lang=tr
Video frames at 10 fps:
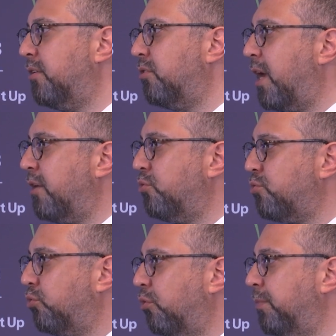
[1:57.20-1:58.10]
her
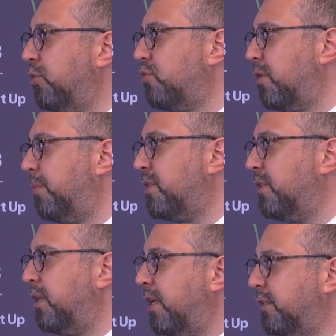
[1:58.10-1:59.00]
100 otomobilin
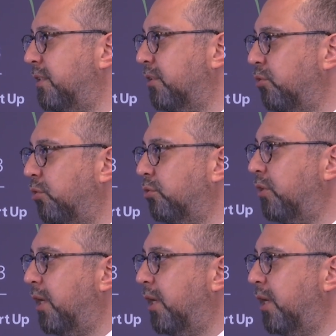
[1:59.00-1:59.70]
%5'inin elektrikli olduğu,